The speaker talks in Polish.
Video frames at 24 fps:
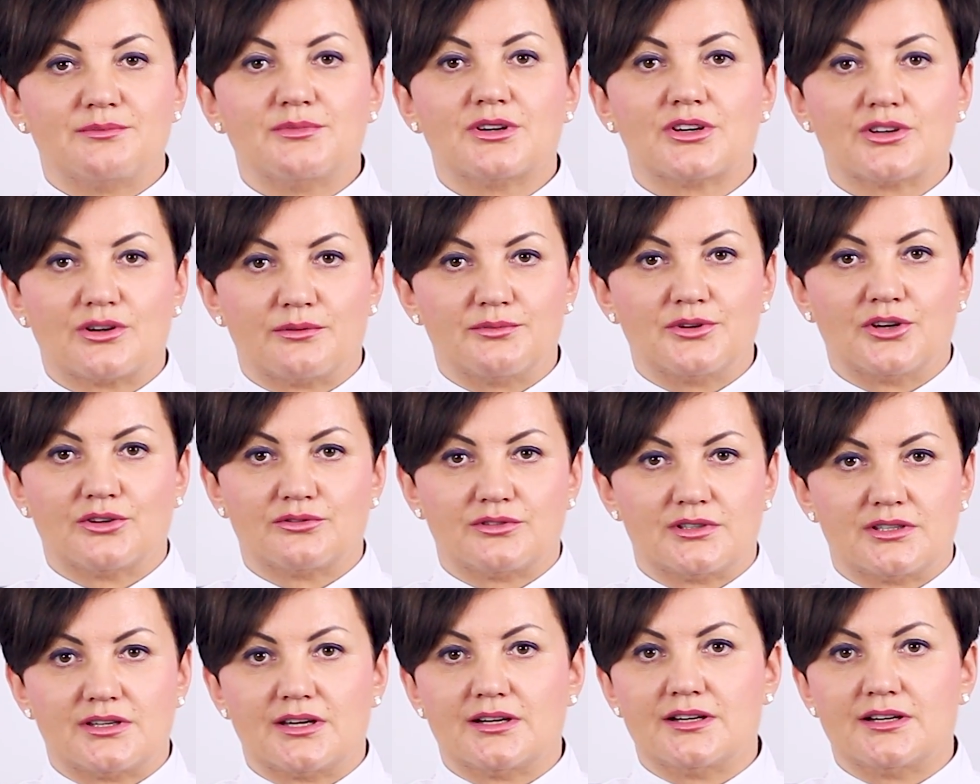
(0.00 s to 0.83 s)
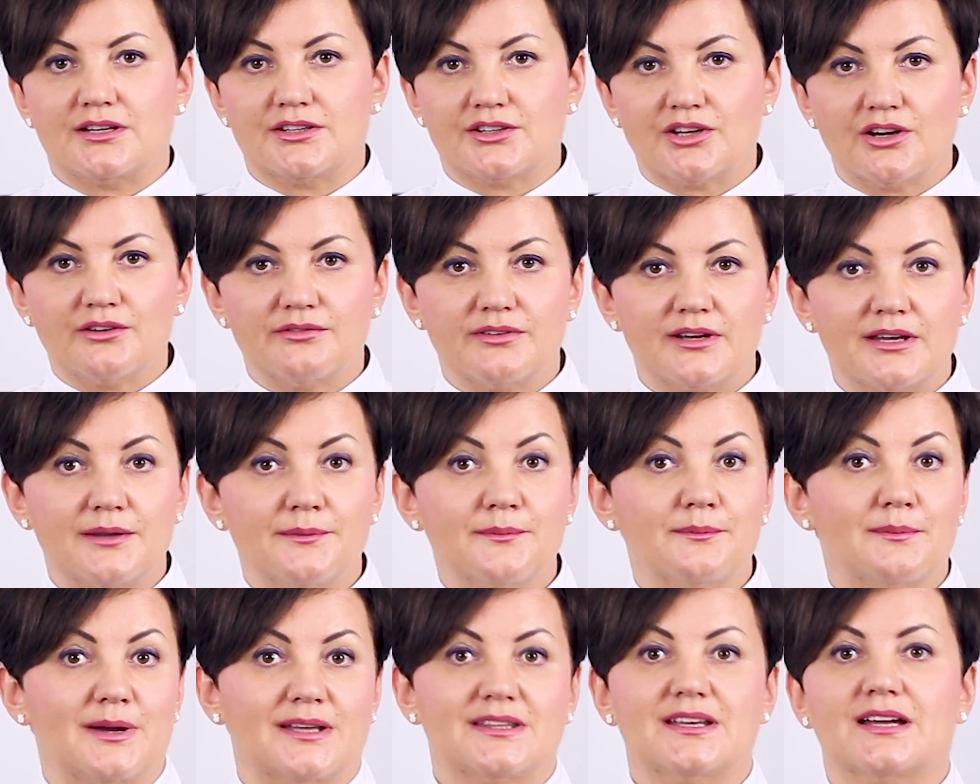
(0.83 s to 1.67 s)
mikrobioty jelitowej,
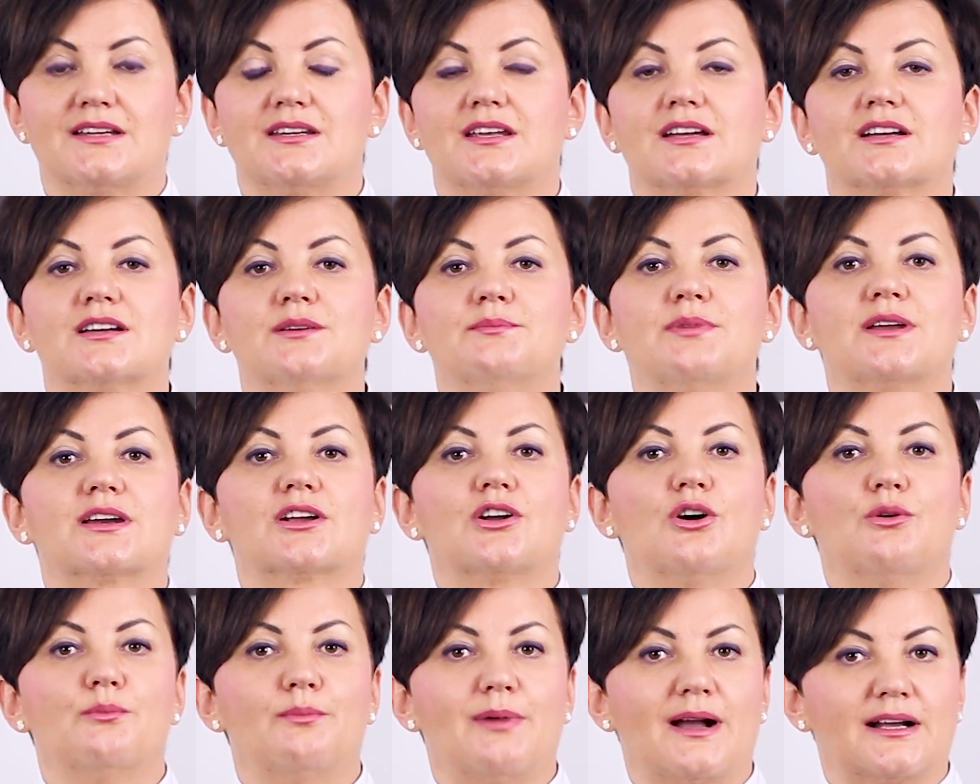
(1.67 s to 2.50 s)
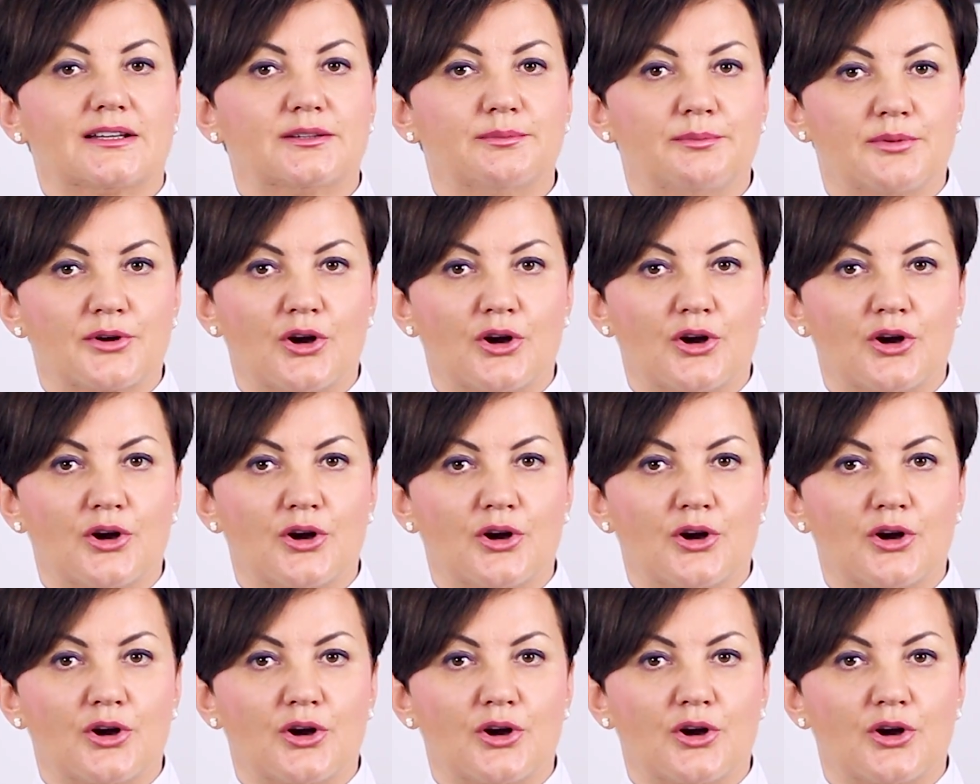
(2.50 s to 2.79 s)
badanie Kyberkompakt